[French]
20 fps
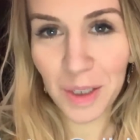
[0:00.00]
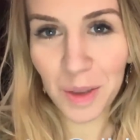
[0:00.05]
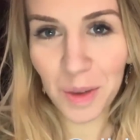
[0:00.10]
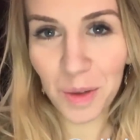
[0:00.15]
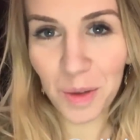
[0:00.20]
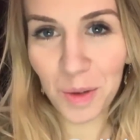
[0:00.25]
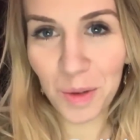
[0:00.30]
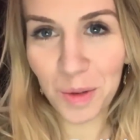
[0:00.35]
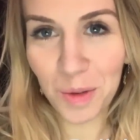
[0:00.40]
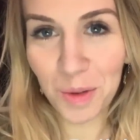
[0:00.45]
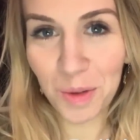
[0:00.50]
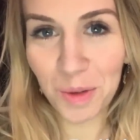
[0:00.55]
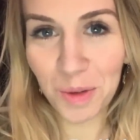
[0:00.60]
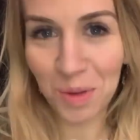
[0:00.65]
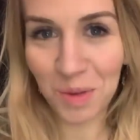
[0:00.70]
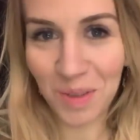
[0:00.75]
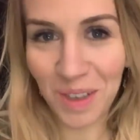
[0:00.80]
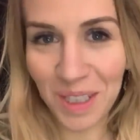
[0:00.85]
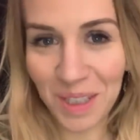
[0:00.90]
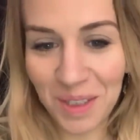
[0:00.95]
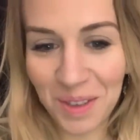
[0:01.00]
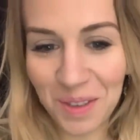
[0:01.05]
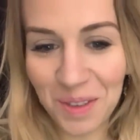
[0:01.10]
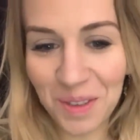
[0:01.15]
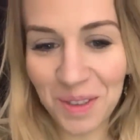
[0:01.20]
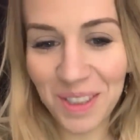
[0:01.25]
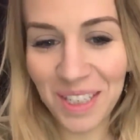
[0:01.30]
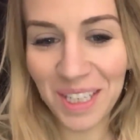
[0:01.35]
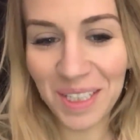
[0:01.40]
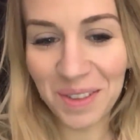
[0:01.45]
Du coup, on va
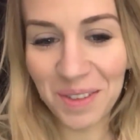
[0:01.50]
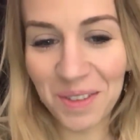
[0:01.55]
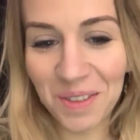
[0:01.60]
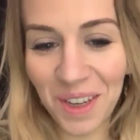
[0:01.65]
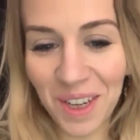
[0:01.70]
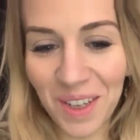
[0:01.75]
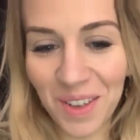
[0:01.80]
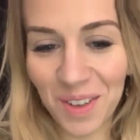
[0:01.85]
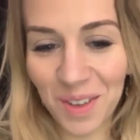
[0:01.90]
tout découvrir